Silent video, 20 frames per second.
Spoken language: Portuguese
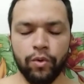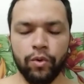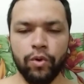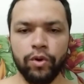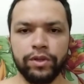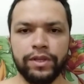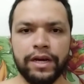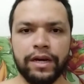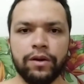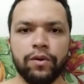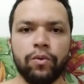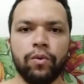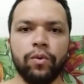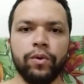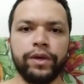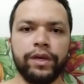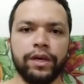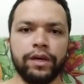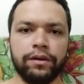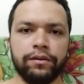o da
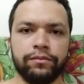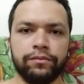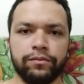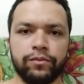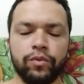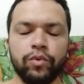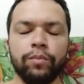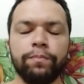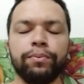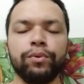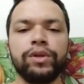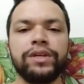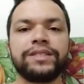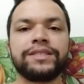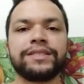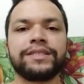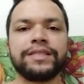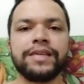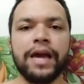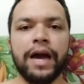Cunha, um
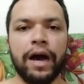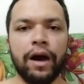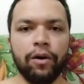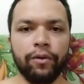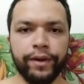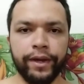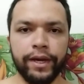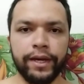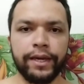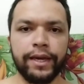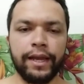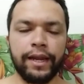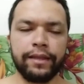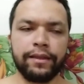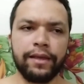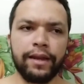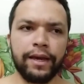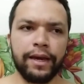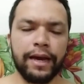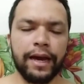policial, né? Que ele
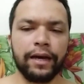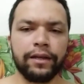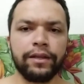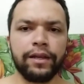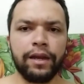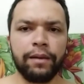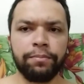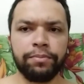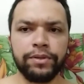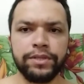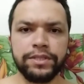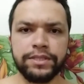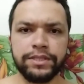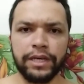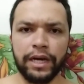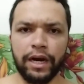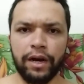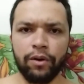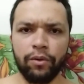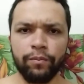é delegado, ele é
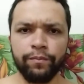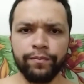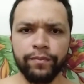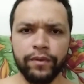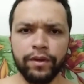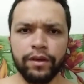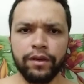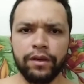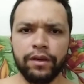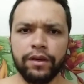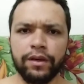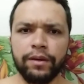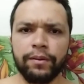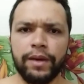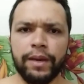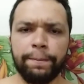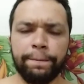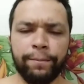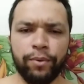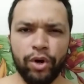policial.
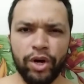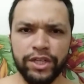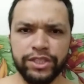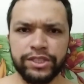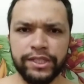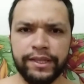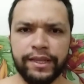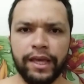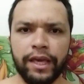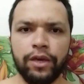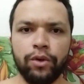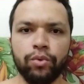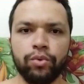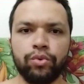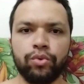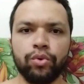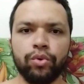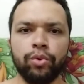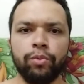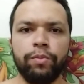Pode ter
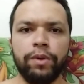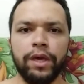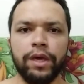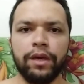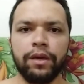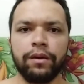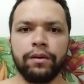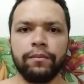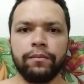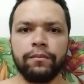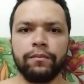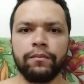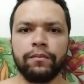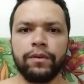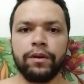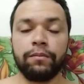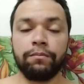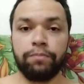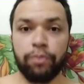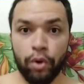YouTube?
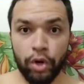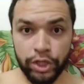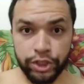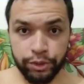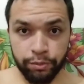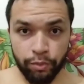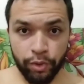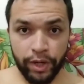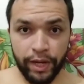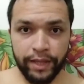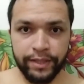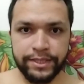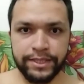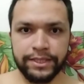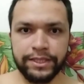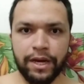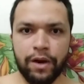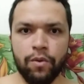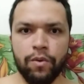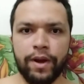Pode
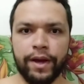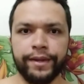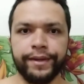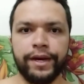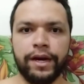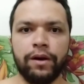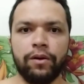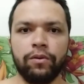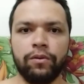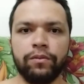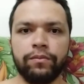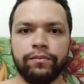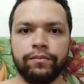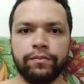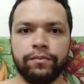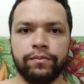monetizar o canal?